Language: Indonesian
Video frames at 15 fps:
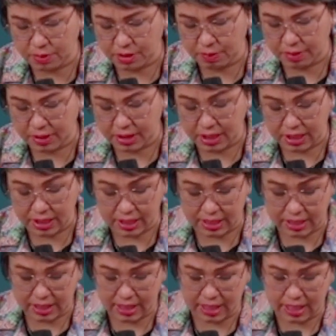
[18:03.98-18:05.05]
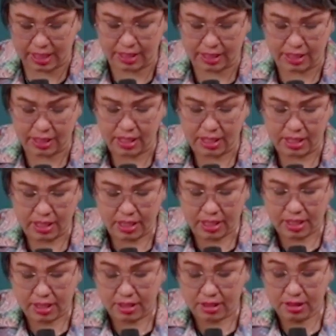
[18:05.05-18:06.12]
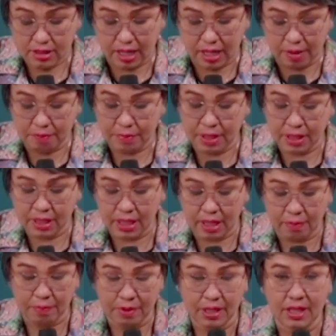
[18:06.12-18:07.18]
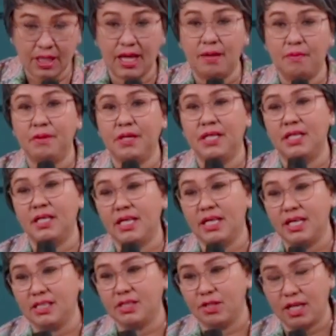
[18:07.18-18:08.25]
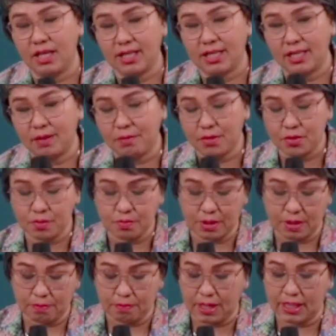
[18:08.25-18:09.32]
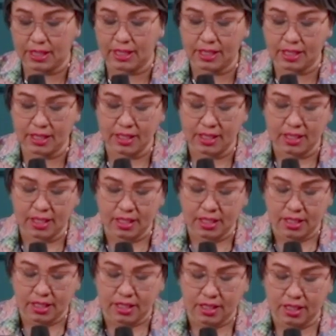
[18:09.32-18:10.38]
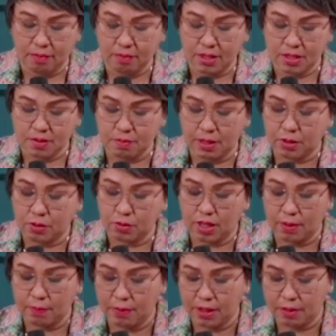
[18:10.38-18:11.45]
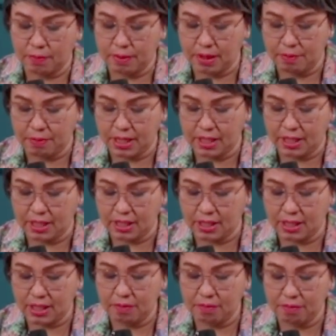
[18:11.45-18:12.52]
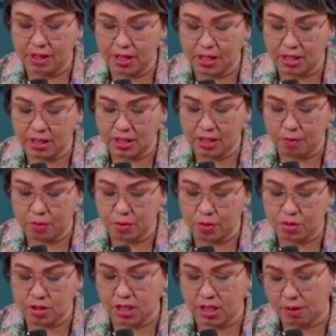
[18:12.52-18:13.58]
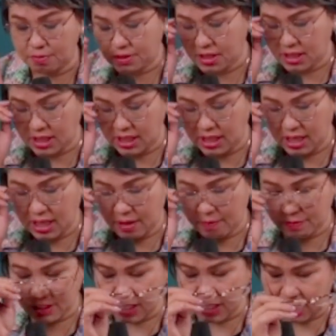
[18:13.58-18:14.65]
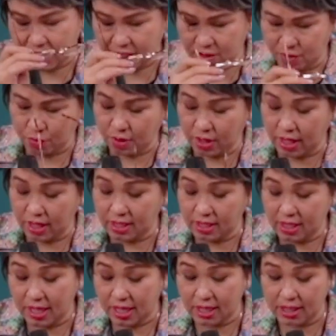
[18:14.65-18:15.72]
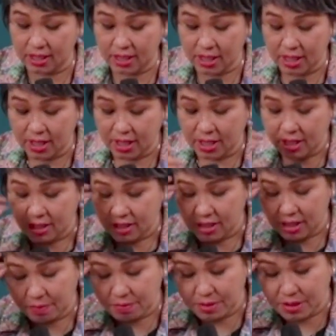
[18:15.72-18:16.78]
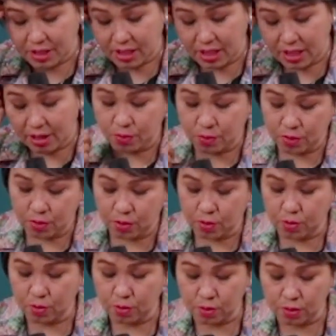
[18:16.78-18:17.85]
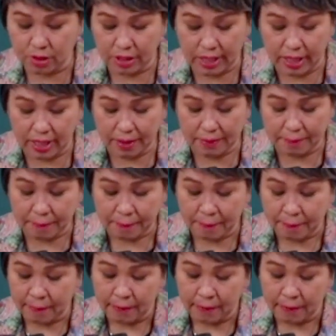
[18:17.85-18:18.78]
sama-sama kita katakan. Amin, amin, amin. Iya saudara kita berjumpa kembali di Mesbah Doa pada malam hari ini. Biarlah kita mau terus tetap setia mencari Tuhan dan tetap setia untuk ya